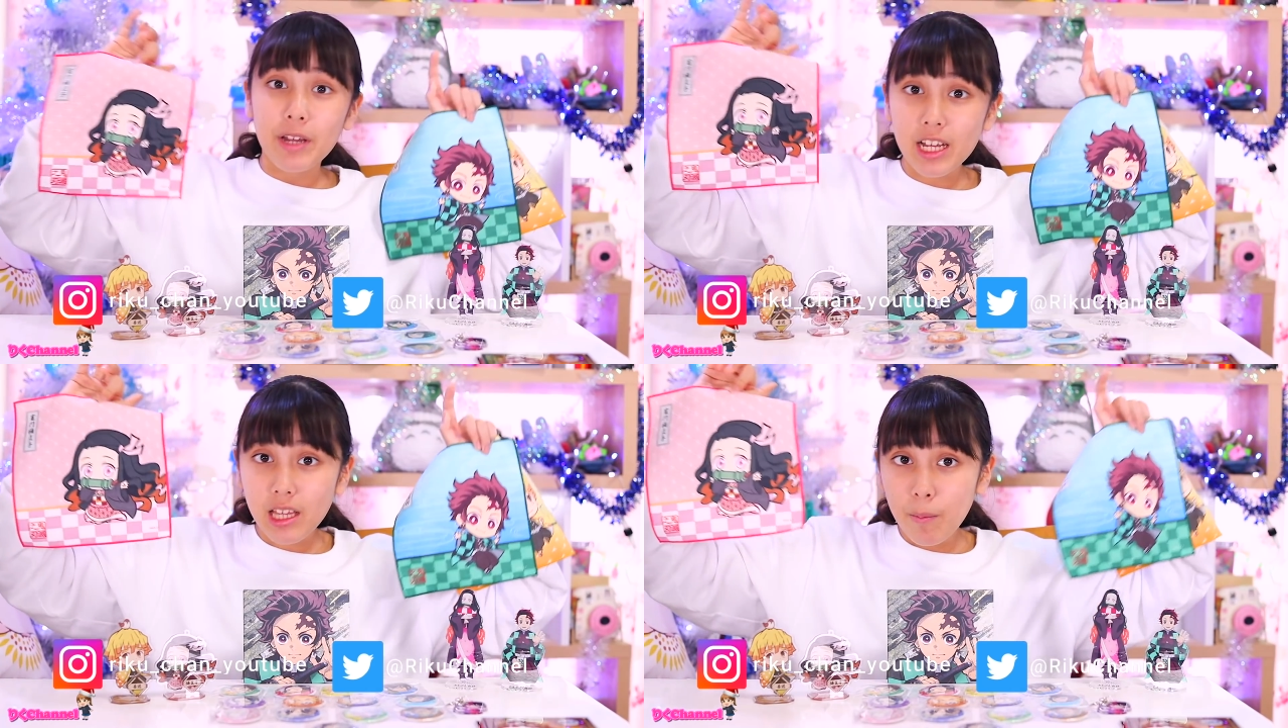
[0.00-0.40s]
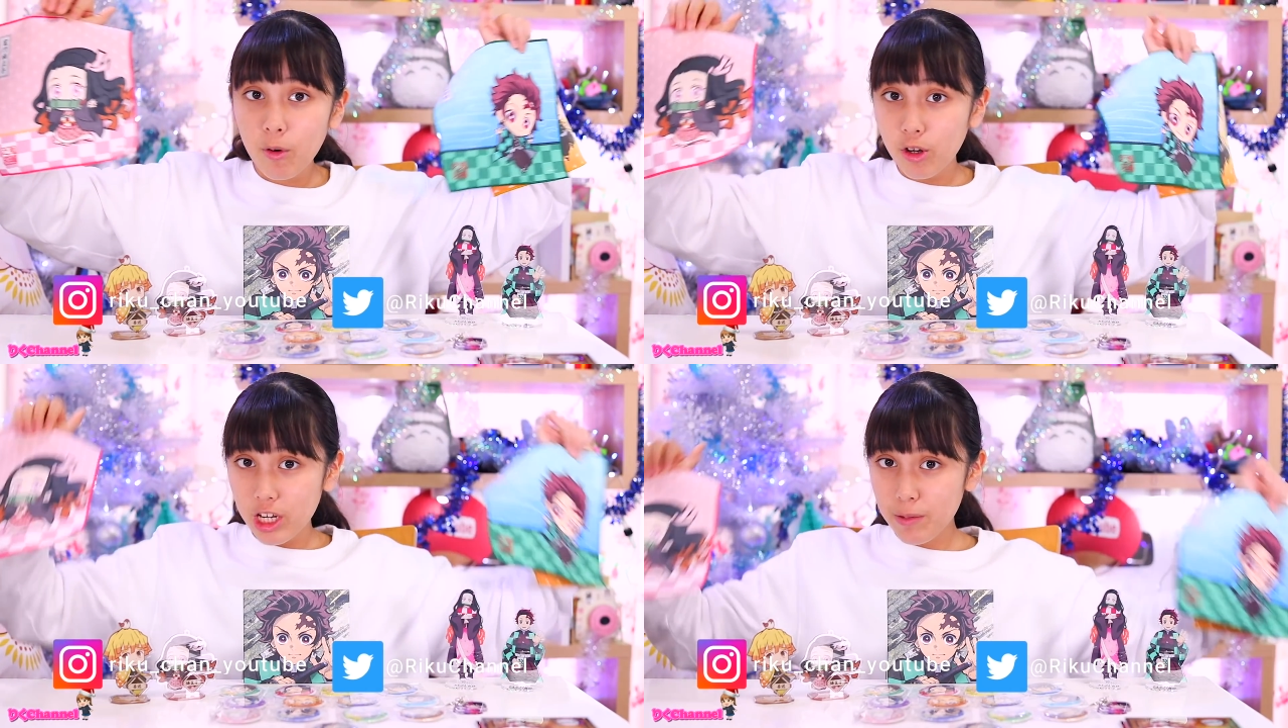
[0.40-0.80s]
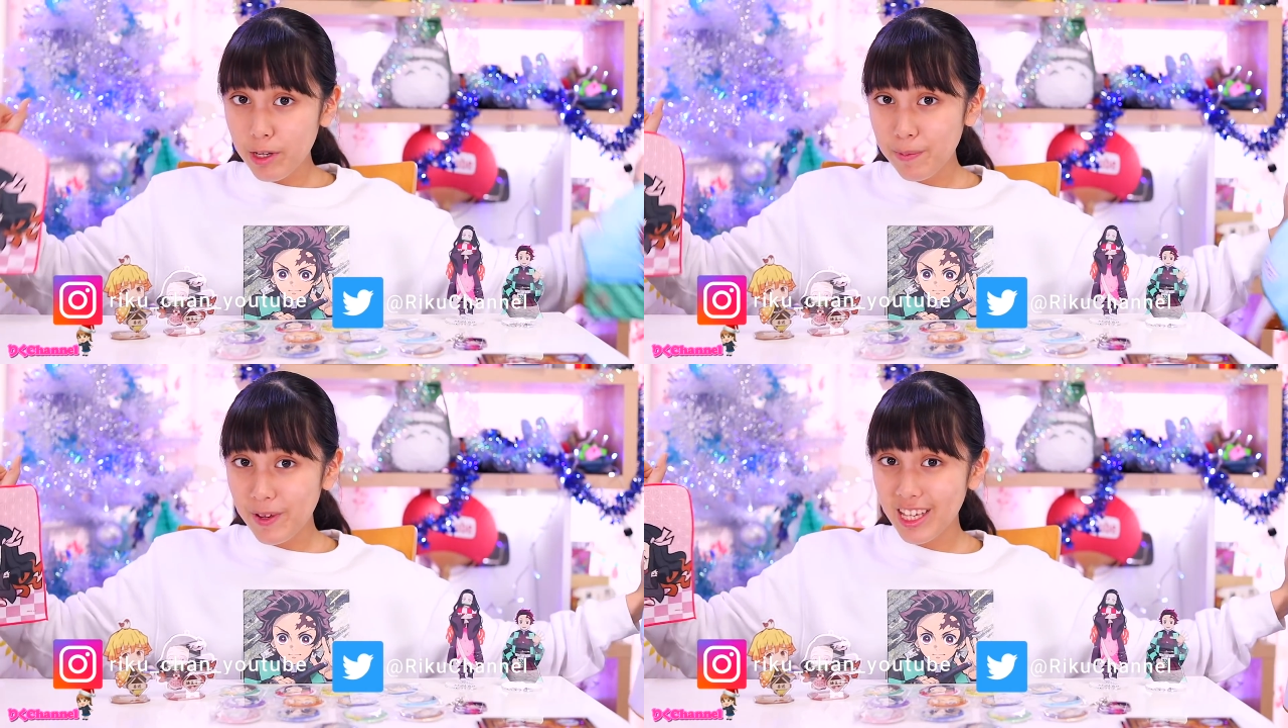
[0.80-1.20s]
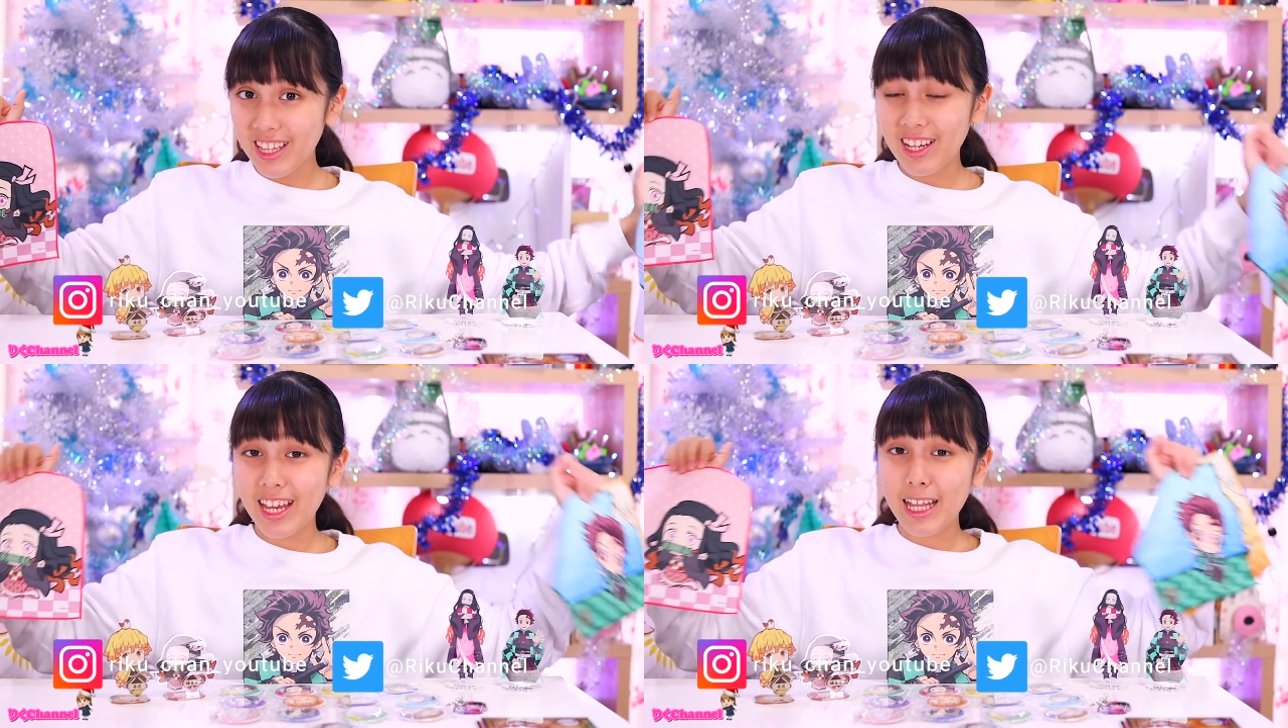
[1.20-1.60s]
皆さんも
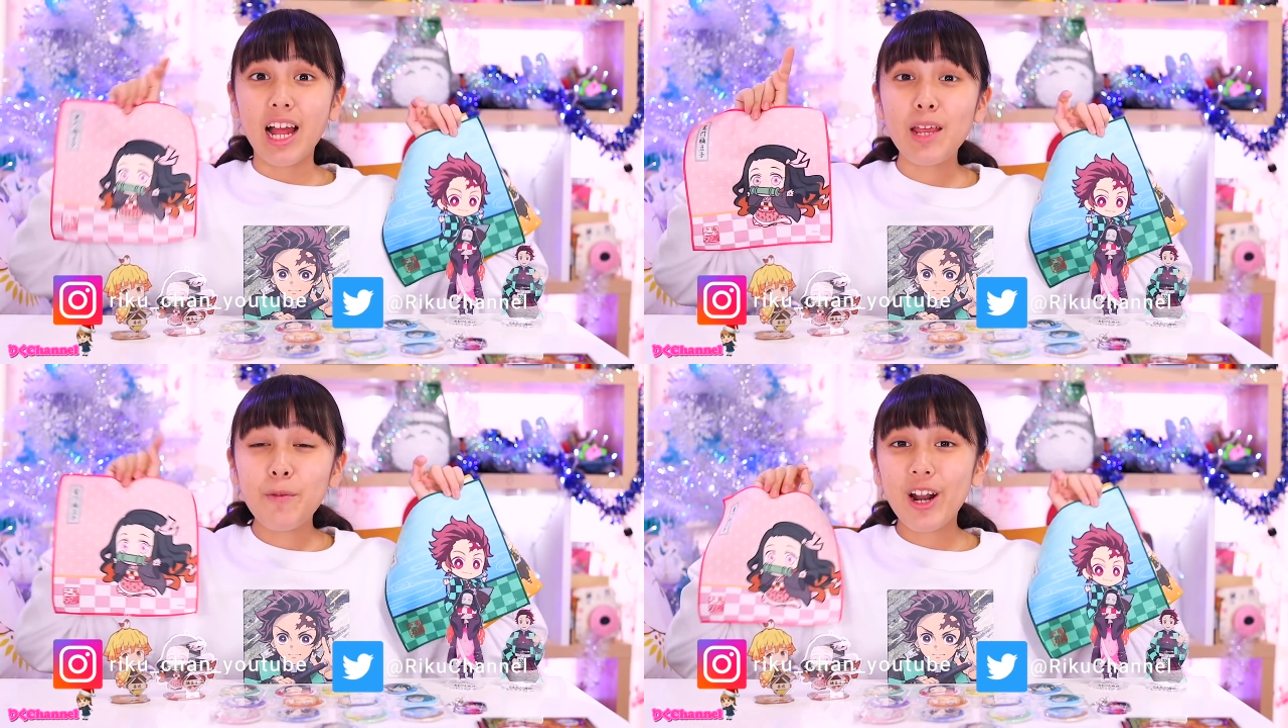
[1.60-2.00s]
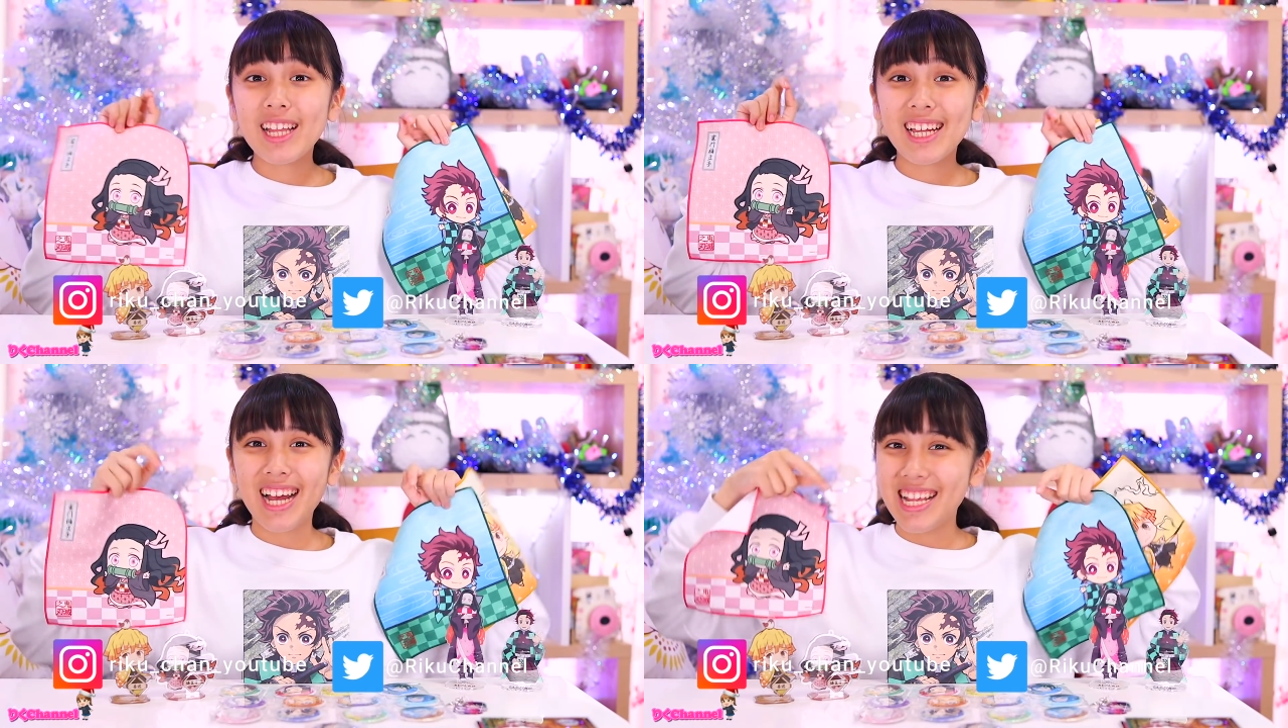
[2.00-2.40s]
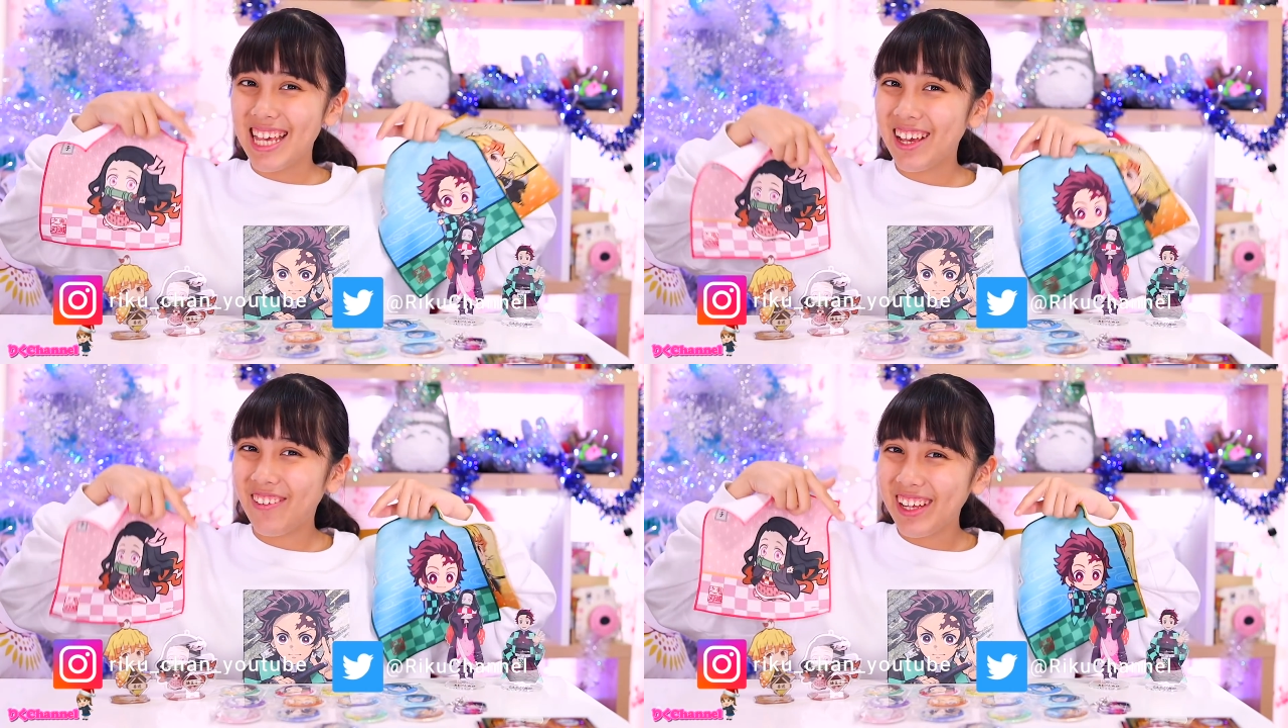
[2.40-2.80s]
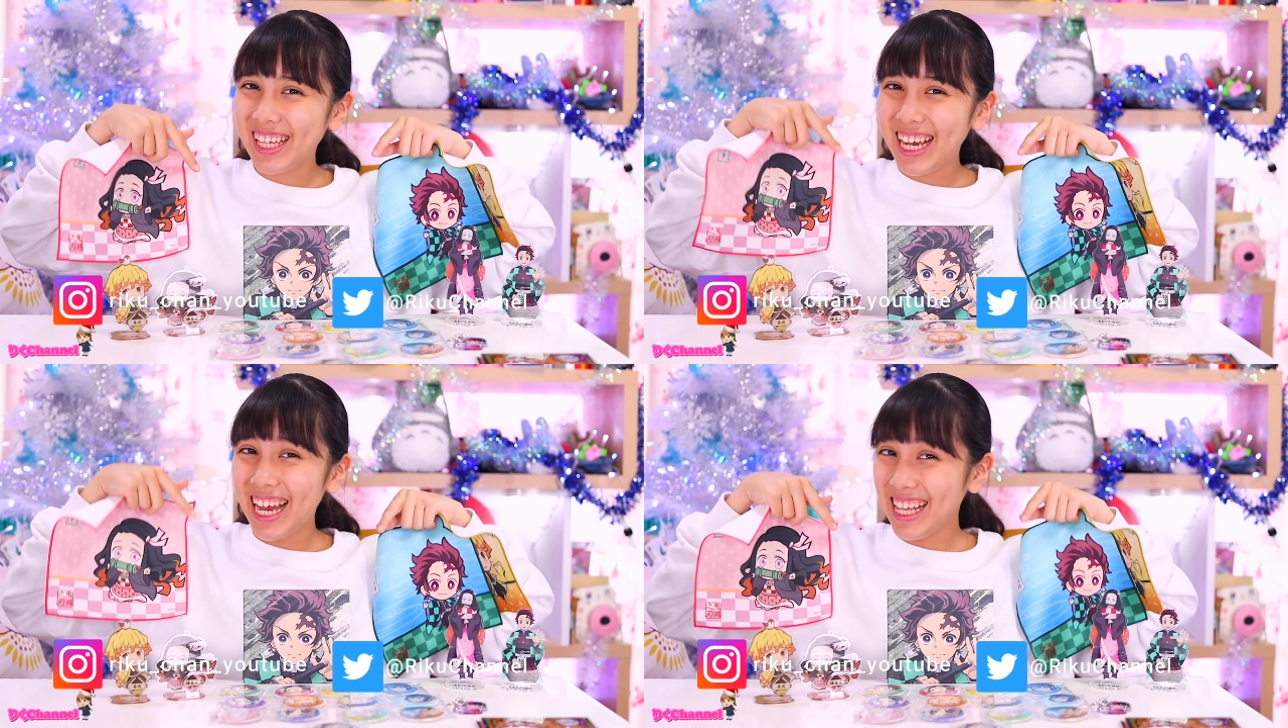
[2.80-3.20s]
クリスマスプレゼントに何もらったかぜひ
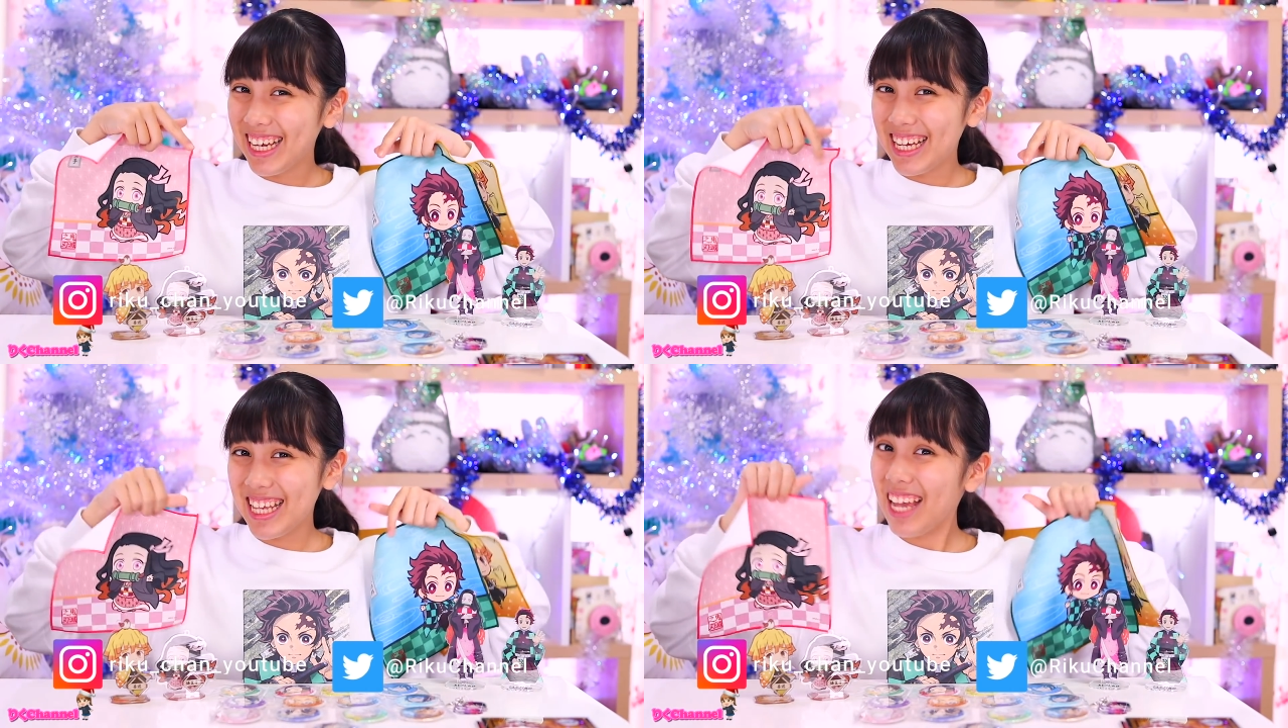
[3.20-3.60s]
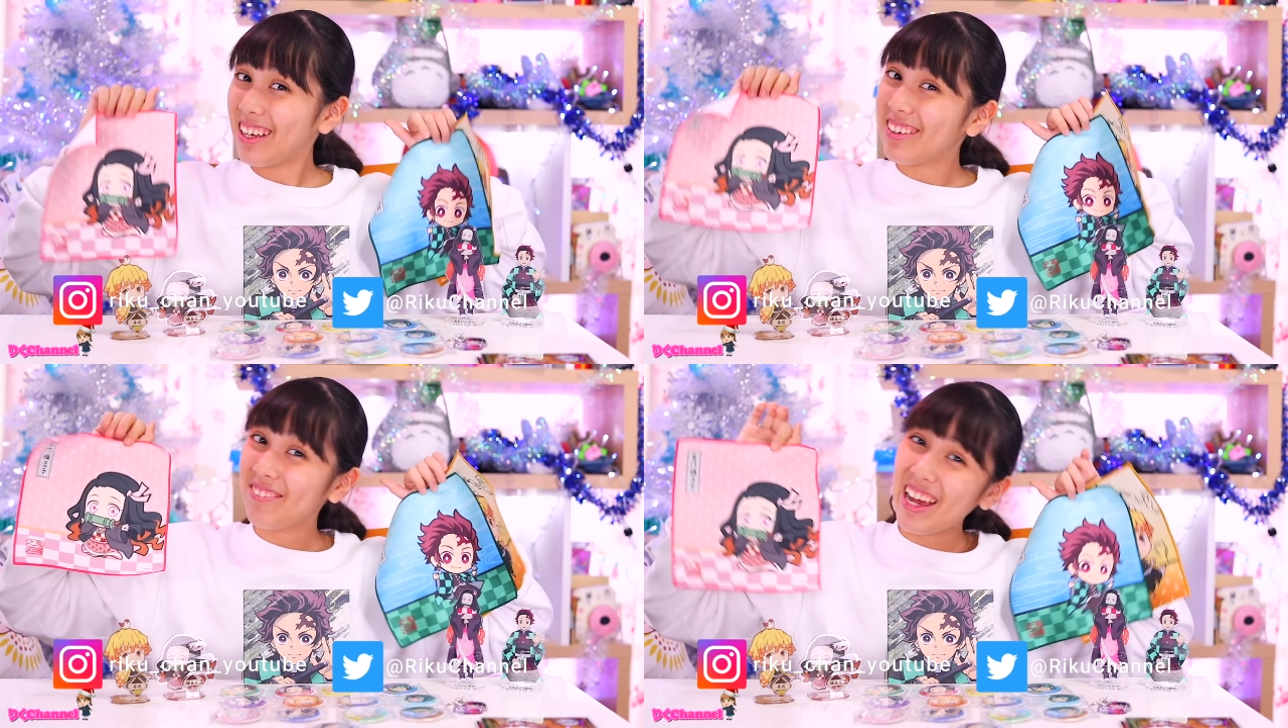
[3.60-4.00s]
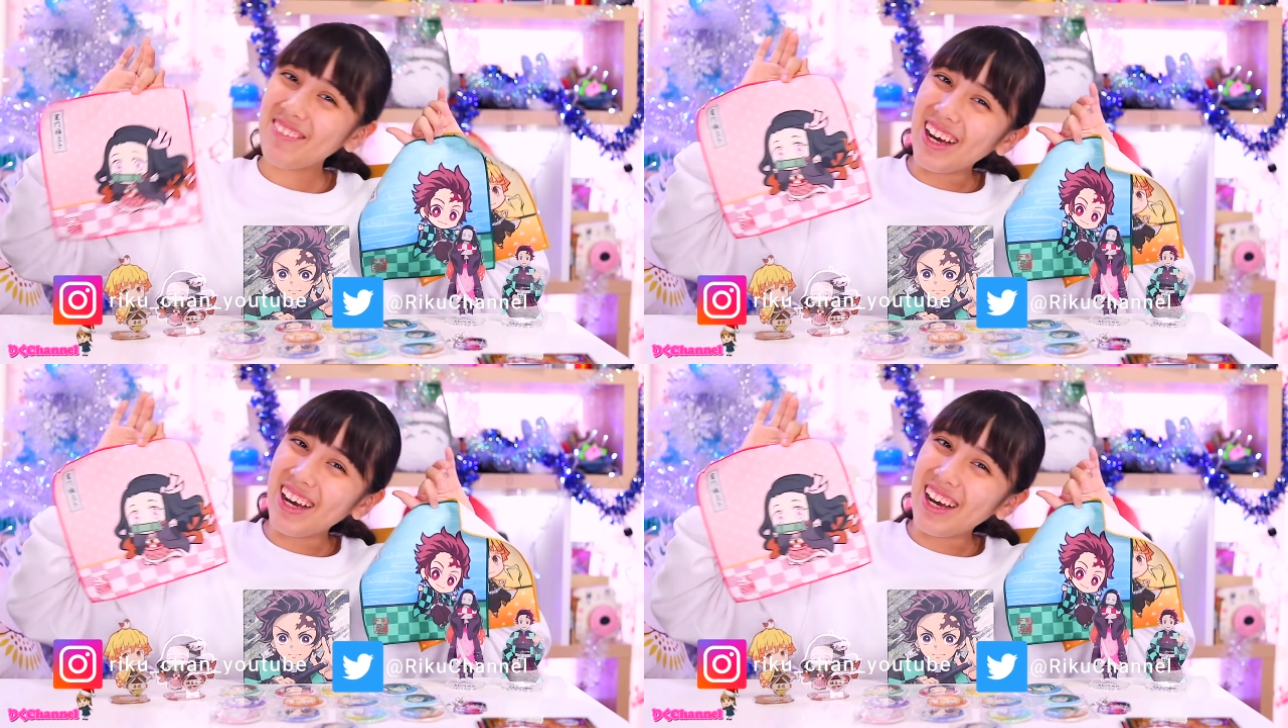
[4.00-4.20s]
コメントで書いてください。バイ